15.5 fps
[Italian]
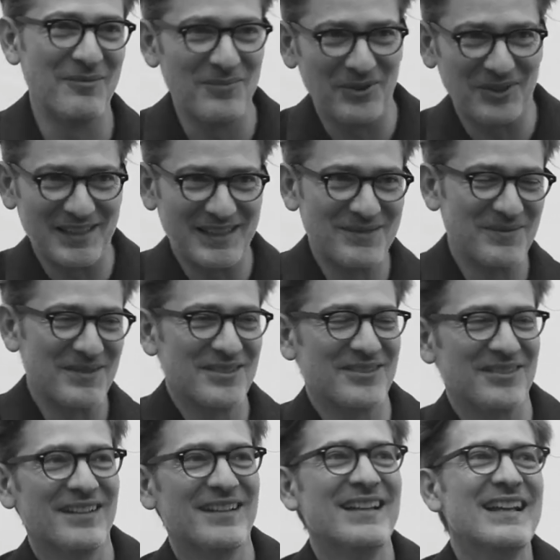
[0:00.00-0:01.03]
va un po'
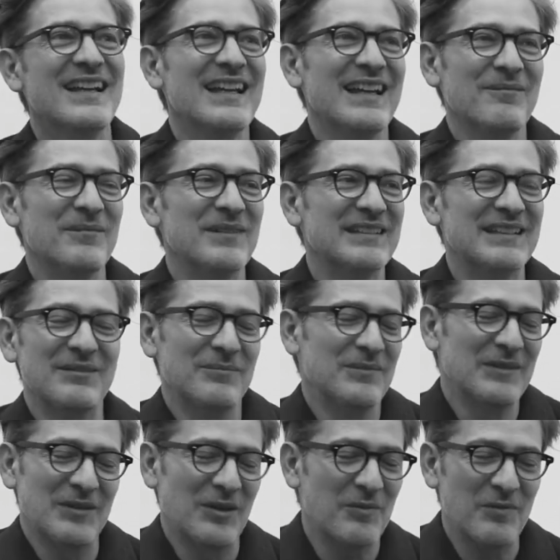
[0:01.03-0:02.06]

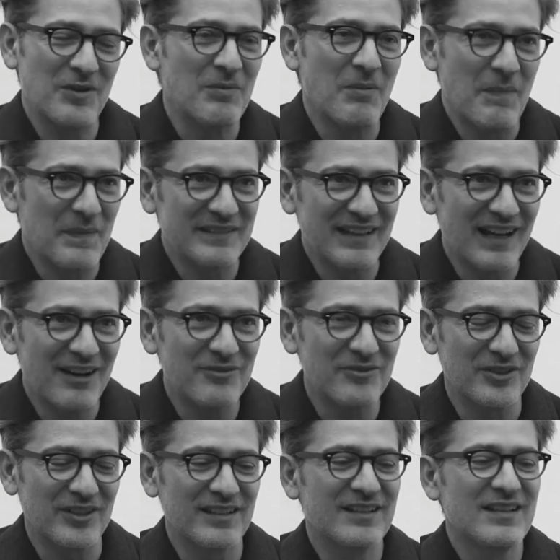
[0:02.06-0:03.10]
ridimensionato come
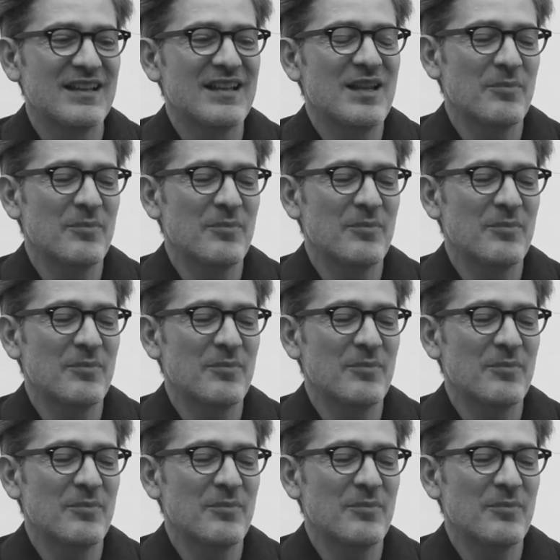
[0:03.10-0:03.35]
metafora,